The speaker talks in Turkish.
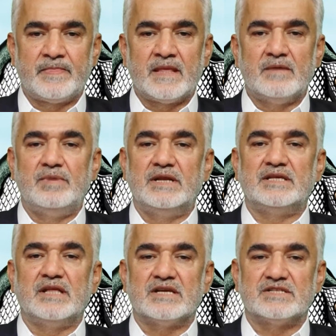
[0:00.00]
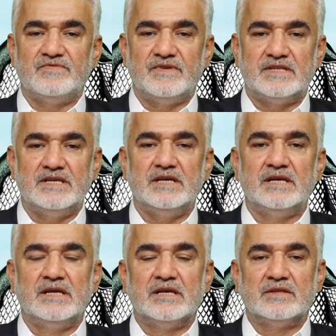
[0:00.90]
Belki de asıl fetih
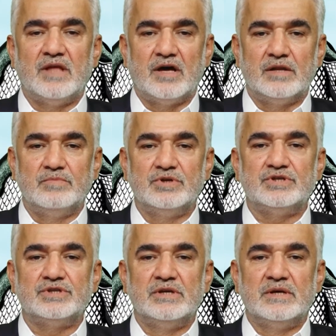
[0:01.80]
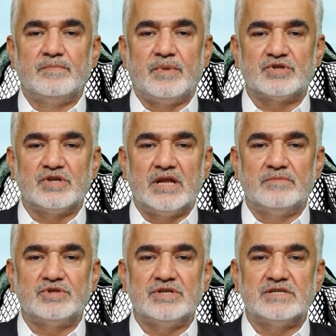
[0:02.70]
dağılmış,
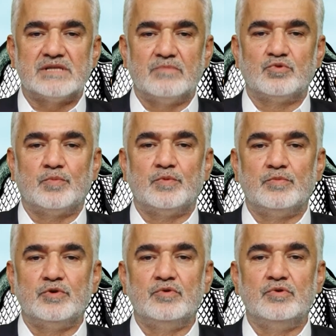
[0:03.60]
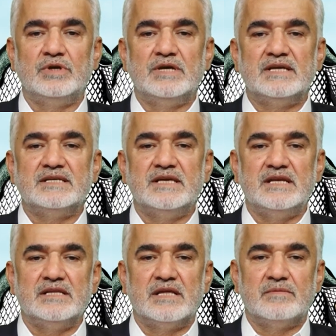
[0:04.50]
parçalanmış İslam toplumunu
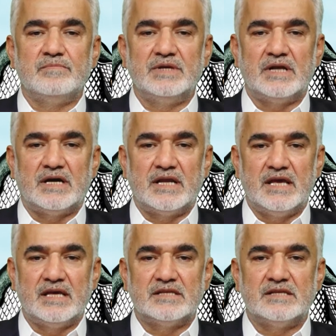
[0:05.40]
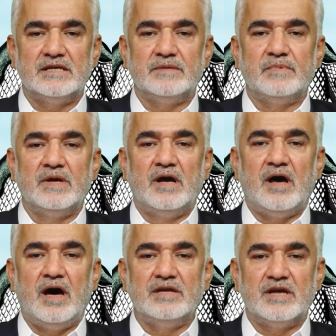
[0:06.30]
yeniden bir araya getirip
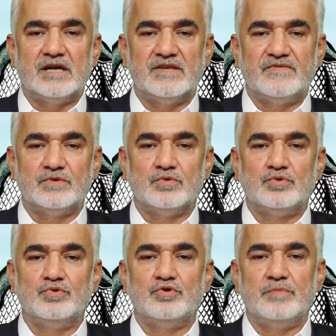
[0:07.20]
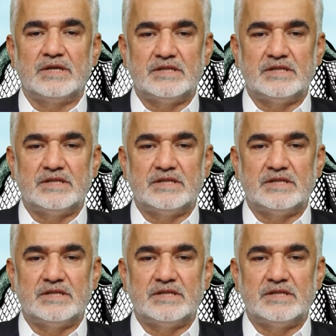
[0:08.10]
aynı hedefe doğru yürümek.